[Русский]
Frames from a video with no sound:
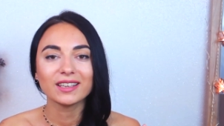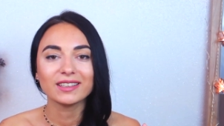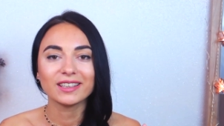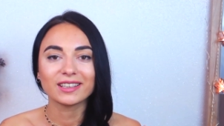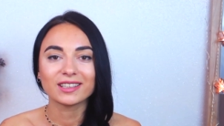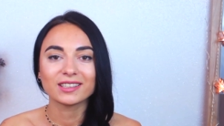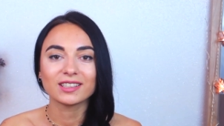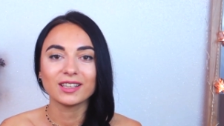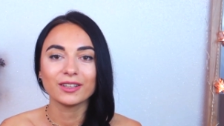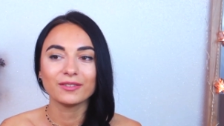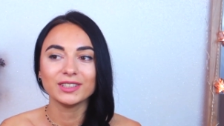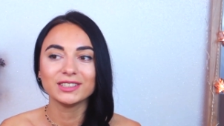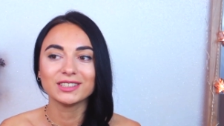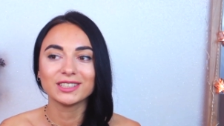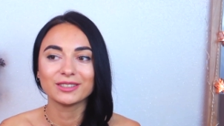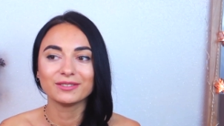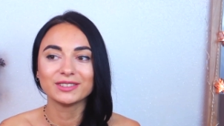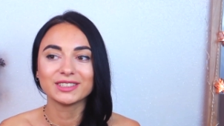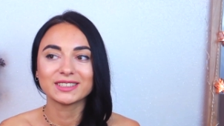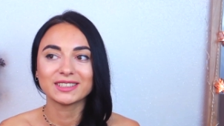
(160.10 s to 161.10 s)
Я когда
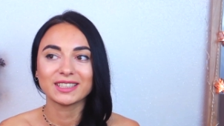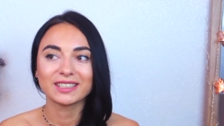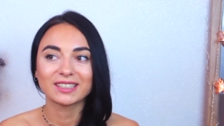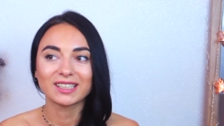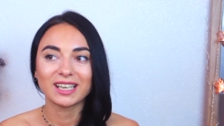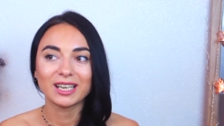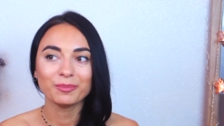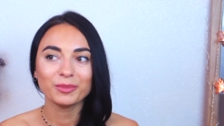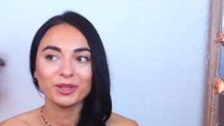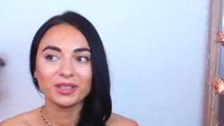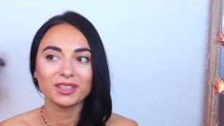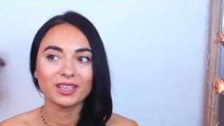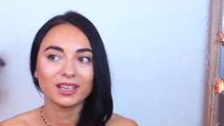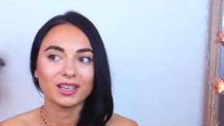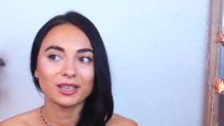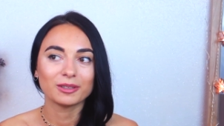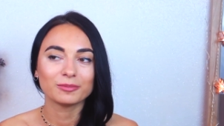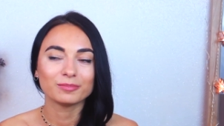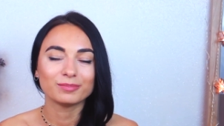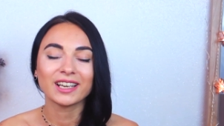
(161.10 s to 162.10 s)
видела в Инстаграме,
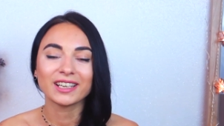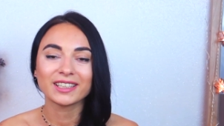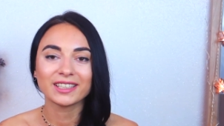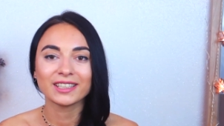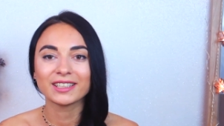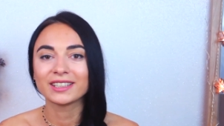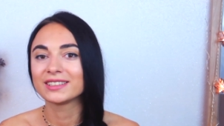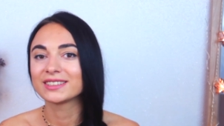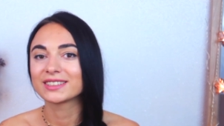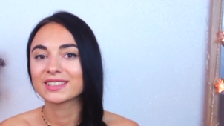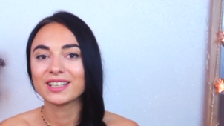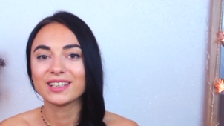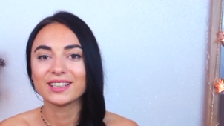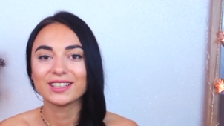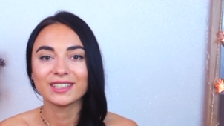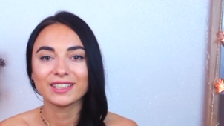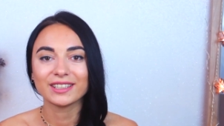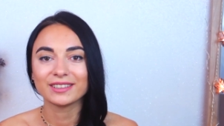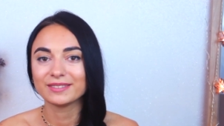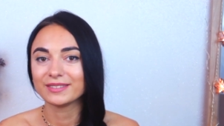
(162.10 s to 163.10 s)
я так их
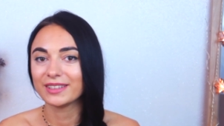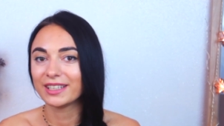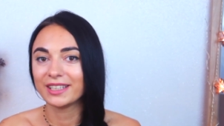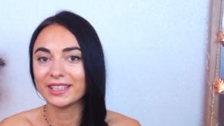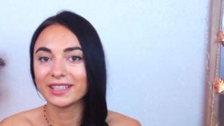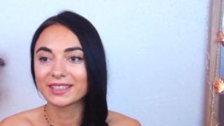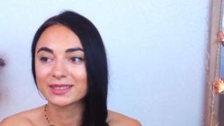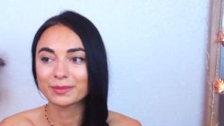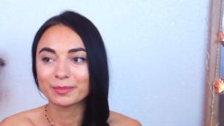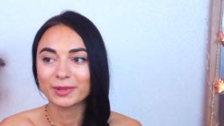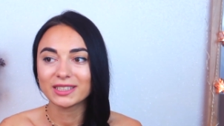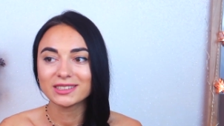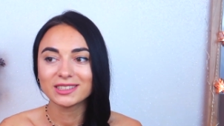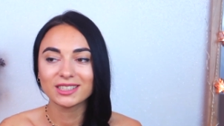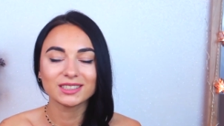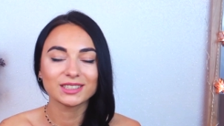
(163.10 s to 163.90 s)
искала на Алиэкспресс.